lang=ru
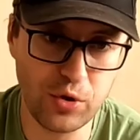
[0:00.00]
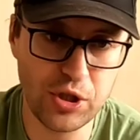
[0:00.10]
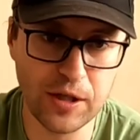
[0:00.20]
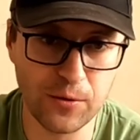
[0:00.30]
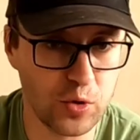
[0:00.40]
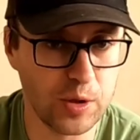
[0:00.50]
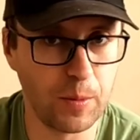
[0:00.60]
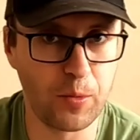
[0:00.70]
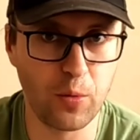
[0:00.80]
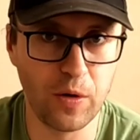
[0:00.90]
случае нужно
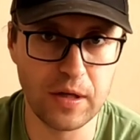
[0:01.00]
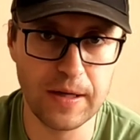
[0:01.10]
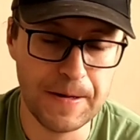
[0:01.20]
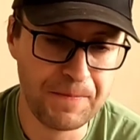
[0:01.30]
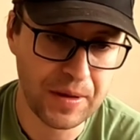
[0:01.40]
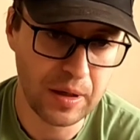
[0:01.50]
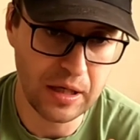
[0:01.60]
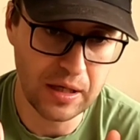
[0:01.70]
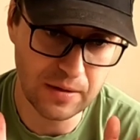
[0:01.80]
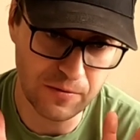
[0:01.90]
попробовать
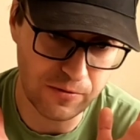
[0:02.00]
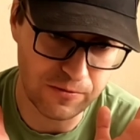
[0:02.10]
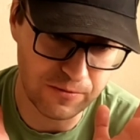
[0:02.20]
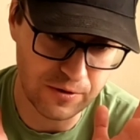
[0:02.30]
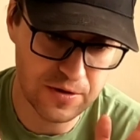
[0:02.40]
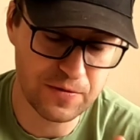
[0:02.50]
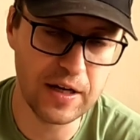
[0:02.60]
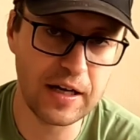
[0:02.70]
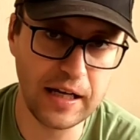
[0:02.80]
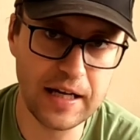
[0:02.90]
и в
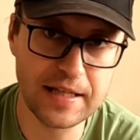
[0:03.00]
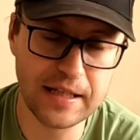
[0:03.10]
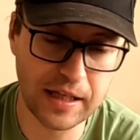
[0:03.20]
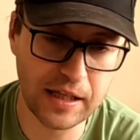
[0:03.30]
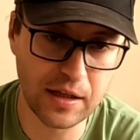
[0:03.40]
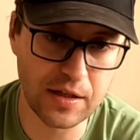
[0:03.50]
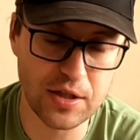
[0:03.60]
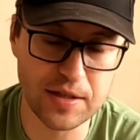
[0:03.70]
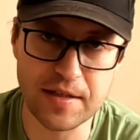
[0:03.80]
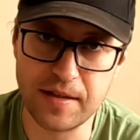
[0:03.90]
своей коллекции какие-то
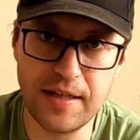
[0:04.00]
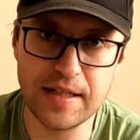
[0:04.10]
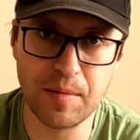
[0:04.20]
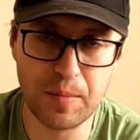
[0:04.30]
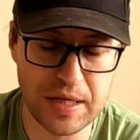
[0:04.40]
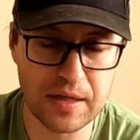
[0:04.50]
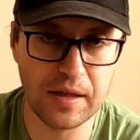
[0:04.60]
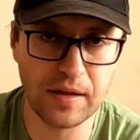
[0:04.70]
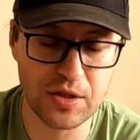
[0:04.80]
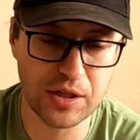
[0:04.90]
часы с тритием
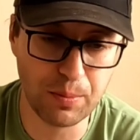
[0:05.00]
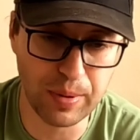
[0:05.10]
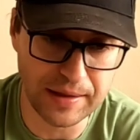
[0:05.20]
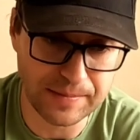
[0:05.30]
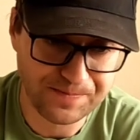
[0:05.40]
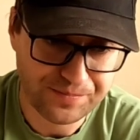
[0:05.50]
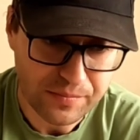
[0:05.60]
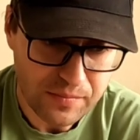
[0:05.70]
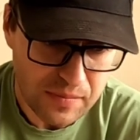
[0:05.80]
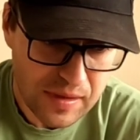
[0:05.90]
обязательно должны быть.
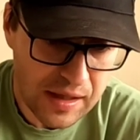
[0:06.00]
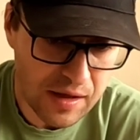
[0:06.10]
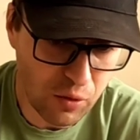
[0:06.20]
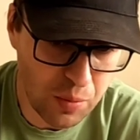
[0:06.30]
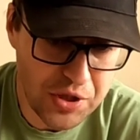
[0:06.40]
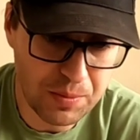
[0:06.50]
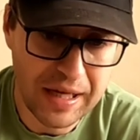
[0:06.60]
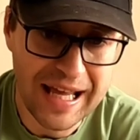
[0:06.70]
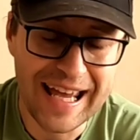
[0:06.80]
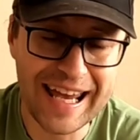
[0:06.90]
В
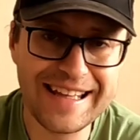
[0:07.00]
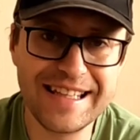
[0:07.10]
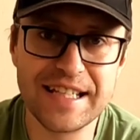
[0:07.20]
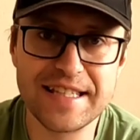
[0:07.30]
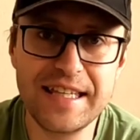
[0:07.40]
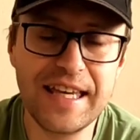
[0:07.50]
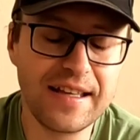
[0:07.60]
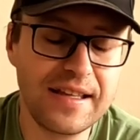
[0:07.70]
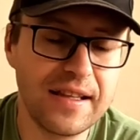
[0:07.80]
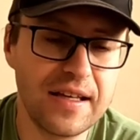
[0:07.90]
общем, эти часы
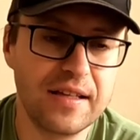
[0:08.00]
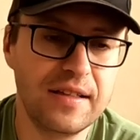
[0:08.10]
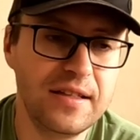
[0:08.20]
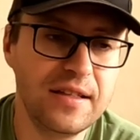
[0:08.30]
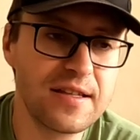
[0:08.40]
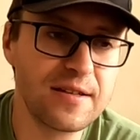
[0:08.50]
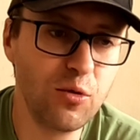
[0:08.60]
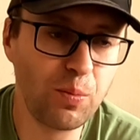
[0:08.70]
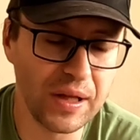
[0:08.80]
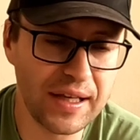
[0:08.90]
я не, на, не
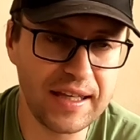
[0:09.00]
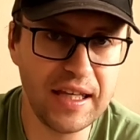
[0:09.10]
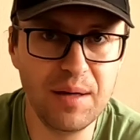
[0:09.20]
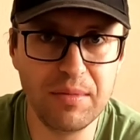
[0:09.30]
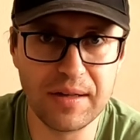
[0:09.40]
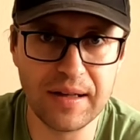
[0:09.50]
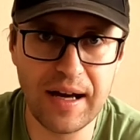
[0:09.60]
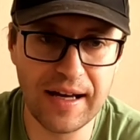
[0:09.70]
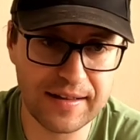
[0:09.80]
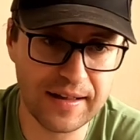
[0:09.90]
назову плохими,
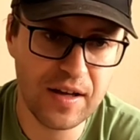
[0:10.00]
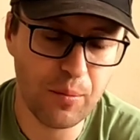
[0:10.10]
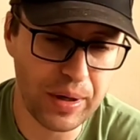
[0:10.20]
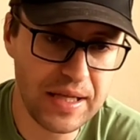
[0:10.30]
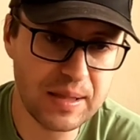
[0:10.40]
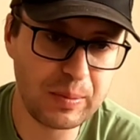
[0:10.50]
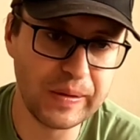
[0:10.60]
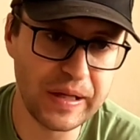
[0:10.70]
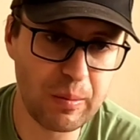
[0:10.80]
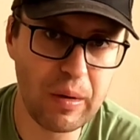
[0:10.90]
да, это, в
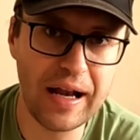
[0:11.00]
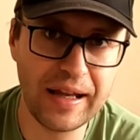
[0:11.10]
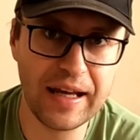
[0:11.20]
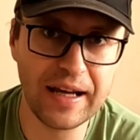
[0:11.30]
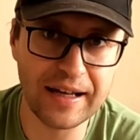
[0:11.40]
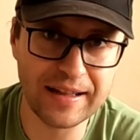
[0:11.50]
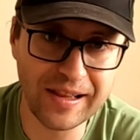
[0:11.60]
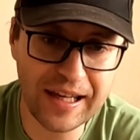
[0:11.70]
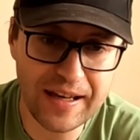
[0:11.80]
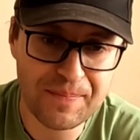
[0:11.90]
принципе, нормальные
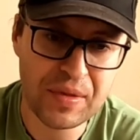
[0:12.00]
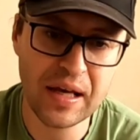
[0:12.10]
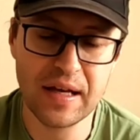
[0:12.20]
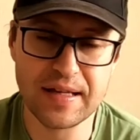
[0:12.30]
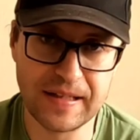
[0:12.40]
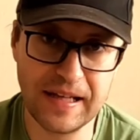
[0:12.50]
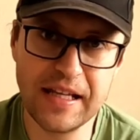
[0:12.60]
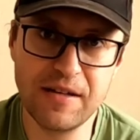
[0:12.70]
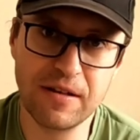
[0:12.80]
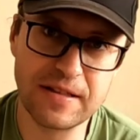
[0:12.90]
котлы
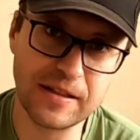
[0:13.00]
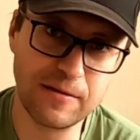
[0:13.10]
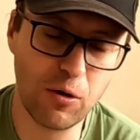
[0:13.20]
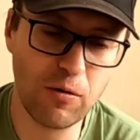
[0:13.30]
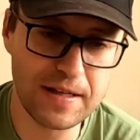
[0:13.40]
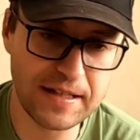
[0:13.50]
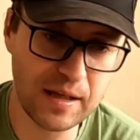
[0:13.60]
среднего ценового